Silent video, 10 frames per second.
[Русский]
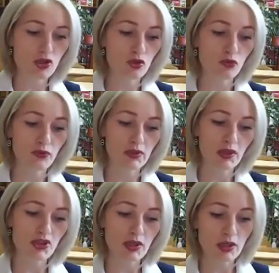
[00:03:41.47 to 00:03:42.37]
что в
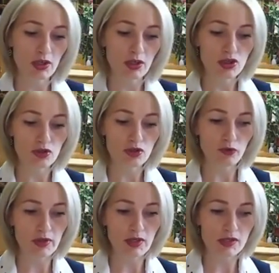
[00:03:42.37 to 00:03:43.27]
отношении
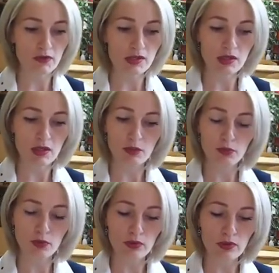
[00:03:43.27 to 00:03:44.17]
речевого развития
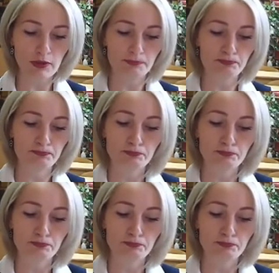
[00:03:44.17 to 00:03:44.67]
ребенка